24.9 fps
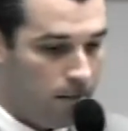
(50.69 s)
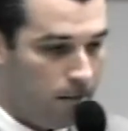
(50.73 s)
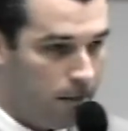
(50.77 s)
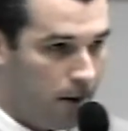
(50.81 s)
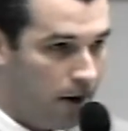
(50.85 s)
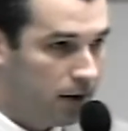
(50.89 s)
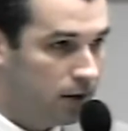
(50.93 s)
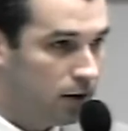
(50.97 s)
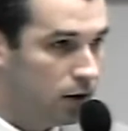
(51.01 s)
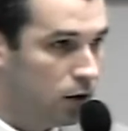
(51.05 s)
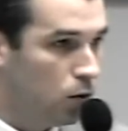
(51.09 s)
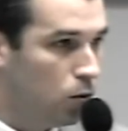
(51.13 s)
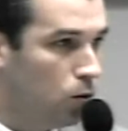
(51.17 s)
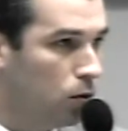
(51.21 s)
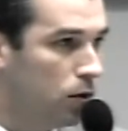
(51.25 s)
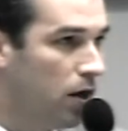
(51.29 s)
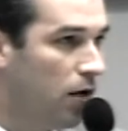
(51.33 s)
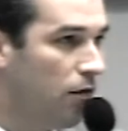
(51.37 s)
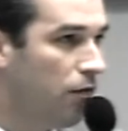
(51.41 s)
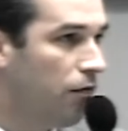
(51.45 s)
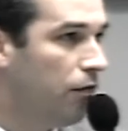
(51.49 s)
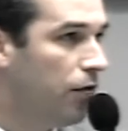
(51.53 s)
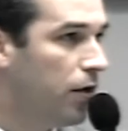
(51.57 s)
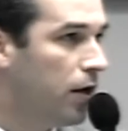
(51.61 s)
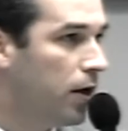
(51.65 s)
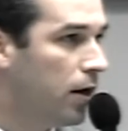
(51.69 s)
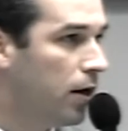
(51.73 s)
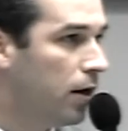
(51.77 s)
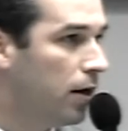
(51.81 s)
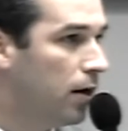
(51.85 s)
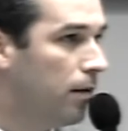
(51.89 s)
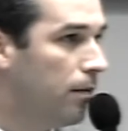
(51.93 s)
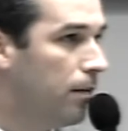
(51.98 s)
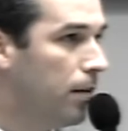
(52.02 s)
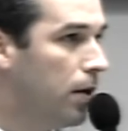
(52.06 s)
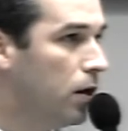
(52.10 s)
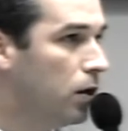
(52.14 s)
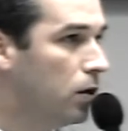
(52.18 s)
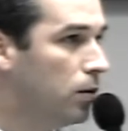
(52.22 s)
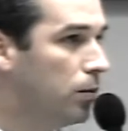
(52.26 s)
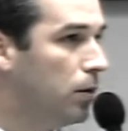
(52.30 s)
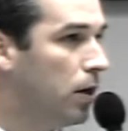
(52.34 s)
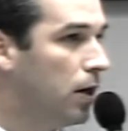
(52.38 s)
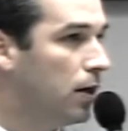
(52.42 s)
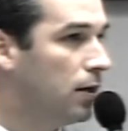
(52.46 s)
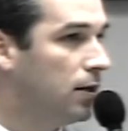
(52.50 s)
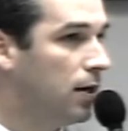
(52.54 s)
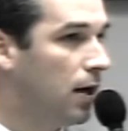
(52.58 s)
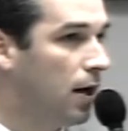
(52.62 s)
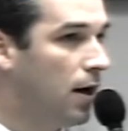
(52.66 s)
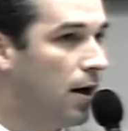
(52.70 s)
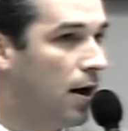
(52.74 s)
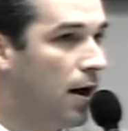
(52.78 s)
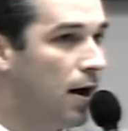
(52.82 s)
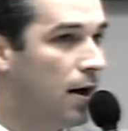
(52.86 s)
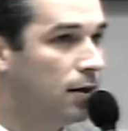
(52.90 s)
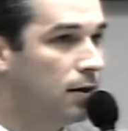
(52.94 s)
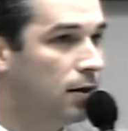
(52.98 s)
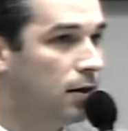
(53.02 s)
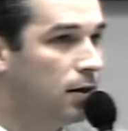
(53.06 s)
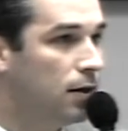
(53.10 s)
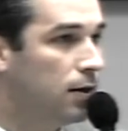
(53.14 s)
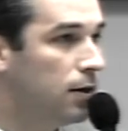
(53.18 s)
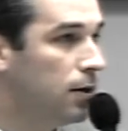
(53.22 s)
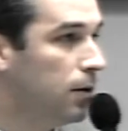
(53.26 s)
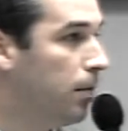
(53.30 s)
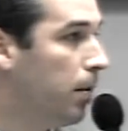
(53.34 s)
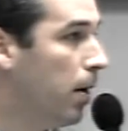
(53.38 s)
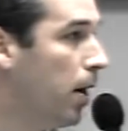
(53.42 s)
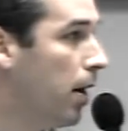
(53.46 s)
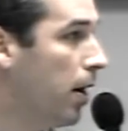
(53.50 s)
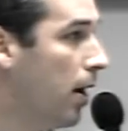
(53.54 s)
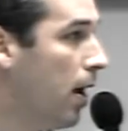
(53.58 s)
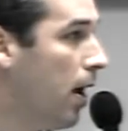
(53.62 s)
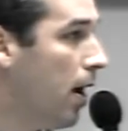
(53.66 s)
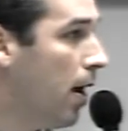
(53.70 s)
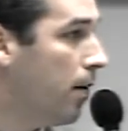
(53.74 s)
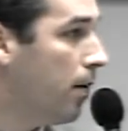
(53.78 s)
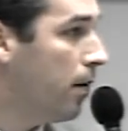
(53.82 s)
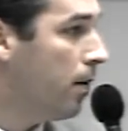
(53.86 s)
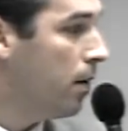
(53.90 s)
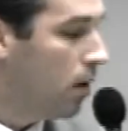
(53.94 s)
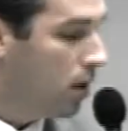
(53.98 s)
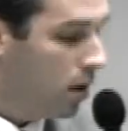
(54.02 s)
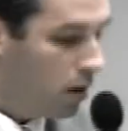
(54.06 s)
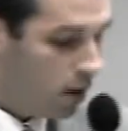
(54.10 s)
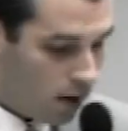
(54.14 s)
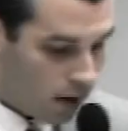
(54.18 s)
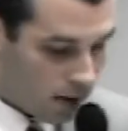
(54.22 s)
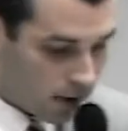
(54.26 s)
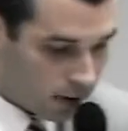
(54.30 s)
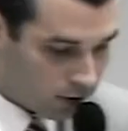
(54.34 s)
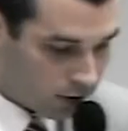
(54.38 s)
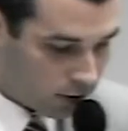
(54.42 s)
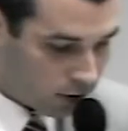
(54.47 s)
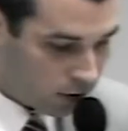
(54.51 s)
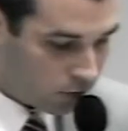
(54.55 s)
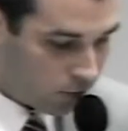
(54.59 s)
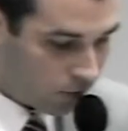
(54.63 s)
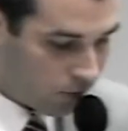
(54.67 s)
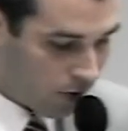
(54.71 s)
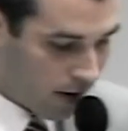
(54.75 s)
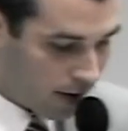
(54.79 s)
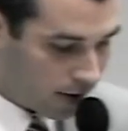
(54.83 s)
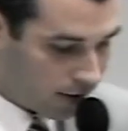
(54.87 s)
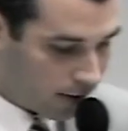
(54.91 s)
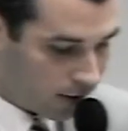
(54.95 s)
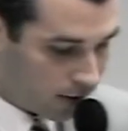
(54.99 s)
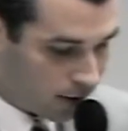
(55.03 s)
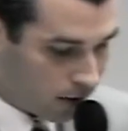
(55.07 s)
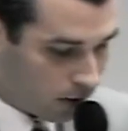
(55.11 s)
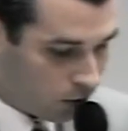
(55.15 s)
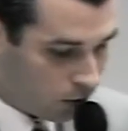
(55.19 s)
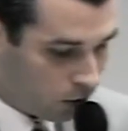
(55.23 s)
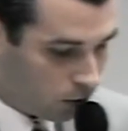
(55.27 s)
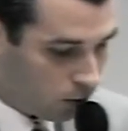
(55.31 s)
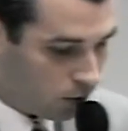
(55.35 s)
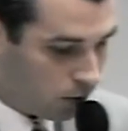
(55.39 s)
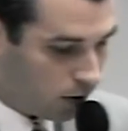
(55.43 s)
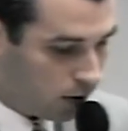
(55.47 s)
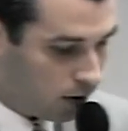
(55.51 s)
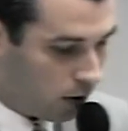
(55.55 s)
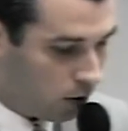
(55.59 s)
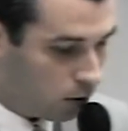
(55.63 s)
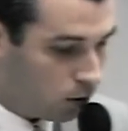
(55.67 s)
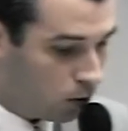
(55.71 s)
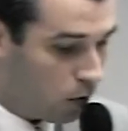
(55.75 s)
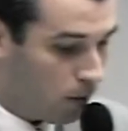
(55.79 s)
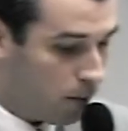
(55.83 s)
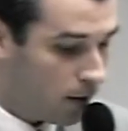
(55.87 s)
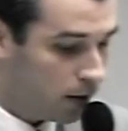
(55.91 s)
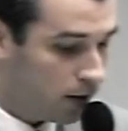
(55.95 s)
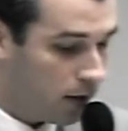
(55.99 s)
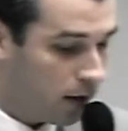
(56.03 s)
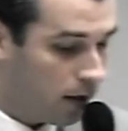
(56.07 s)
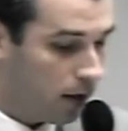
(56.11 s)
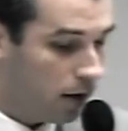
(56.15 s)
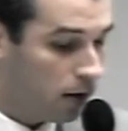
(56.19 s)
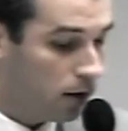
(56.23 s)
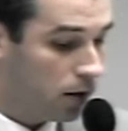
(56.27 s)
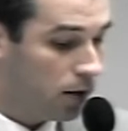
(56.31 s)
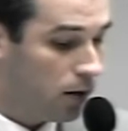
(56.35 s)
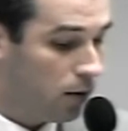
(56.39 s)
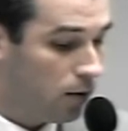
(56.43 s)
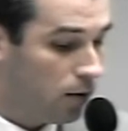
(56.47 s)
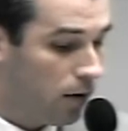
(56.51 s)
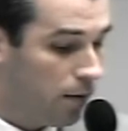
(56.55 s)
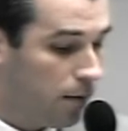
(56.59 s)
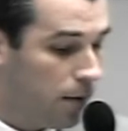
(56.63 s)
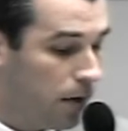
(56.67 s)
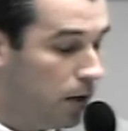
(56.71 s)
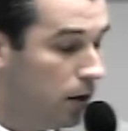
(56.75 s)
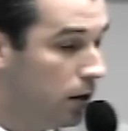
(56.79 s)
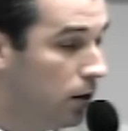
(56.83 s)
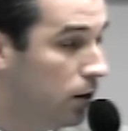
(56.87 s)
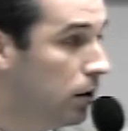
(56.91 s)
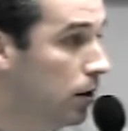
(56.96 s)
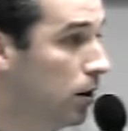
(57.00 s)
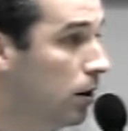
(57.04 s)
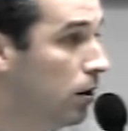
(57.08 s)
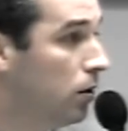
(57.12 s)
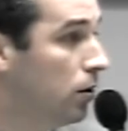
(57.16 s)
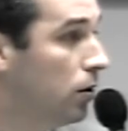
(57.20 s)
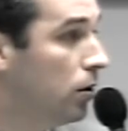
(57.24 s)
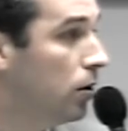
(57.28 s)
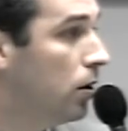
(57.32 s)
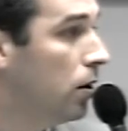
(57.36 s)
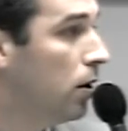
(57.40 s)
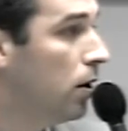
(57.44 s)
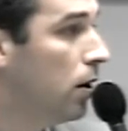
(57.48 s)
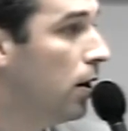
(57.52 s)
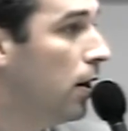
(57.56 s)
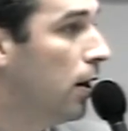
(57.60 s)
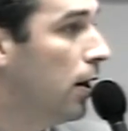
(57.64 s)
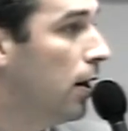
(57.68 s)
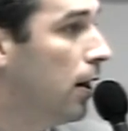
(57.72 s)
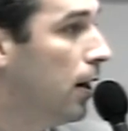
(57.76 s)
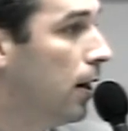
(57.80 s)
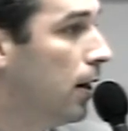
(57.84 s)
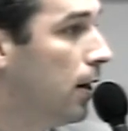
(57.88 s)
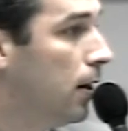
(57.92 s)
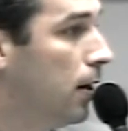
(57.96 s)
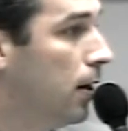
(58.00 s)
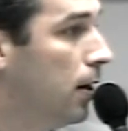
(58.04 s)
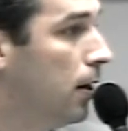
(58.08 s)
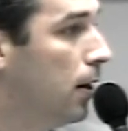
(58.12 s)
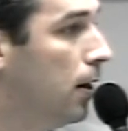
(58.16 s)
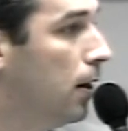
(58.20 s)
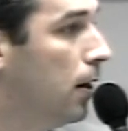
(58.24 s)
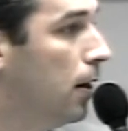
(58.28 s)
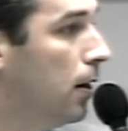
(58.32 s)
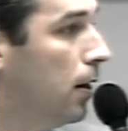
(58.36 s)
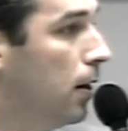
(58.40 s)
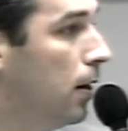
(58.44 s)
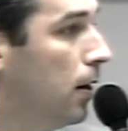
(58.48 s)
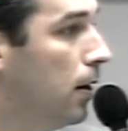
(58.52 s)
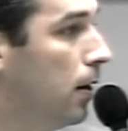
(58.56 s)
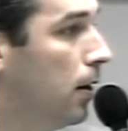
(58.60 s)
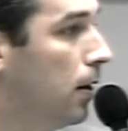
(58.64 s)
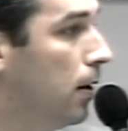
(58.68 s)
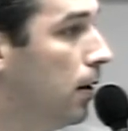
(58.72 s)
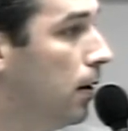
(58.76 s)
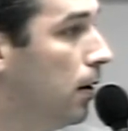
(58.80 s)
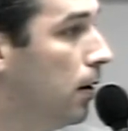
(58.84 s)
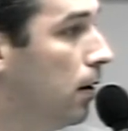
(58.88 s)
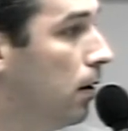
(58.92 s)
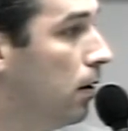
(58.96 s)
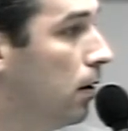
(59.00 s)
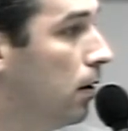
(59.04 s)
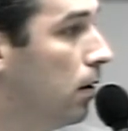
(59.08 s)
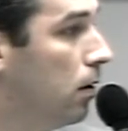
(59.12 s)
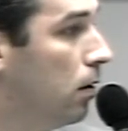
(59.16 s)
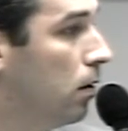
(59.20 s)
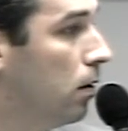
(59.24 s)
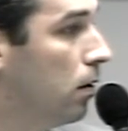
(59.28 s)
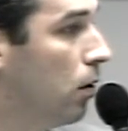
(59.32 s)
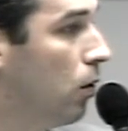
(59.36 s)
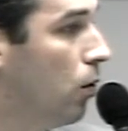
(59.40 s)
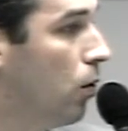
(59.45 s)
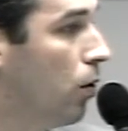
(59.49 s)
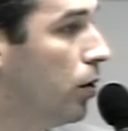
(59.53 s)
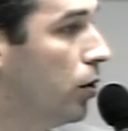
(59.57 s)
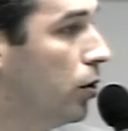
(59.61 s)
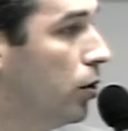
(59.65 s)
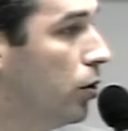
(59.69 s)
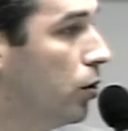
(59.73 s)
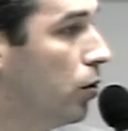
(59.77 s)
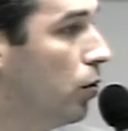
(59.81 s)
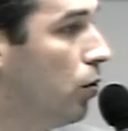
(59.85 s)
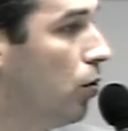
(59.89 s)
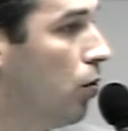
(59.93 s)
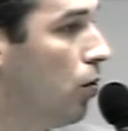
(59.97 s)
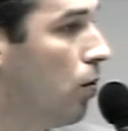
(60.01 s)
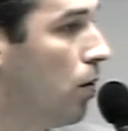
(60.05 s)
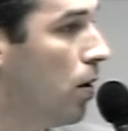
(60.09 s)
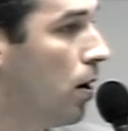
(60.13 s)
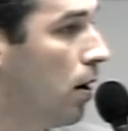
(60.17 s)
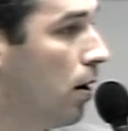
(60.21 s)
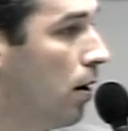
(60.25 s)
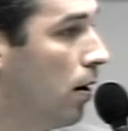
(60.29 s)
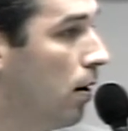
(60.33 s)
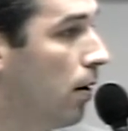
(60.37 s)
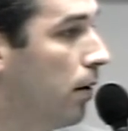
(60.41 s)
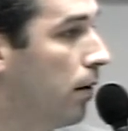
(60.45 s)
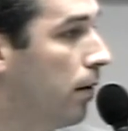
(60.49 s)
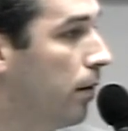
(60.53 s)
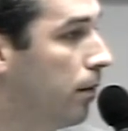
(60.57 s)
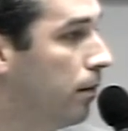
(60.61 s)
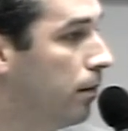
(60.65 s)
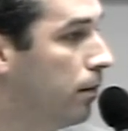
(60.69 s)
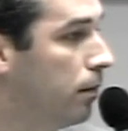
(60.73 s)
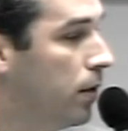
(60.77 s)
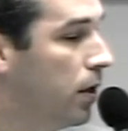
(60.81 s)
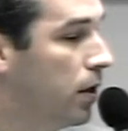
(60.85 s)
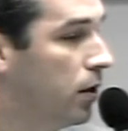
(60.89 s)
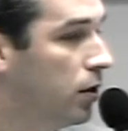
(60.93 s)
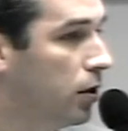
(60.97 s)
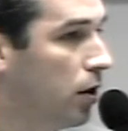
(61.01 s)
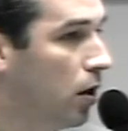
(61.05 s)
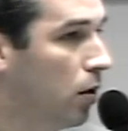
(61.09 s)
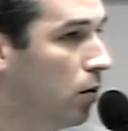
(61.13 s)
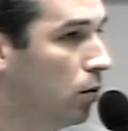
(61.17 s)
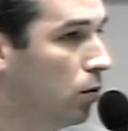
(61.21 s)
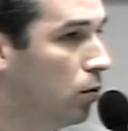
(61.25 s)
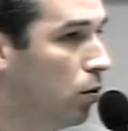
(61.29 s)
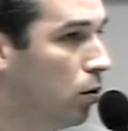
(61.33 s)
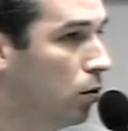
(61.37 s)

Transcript: para que segunda-feira, aqui mesmo nessa casa, nesse plenário, a gente faça essa discussão sobre essa questão da meningite que, que continua deixando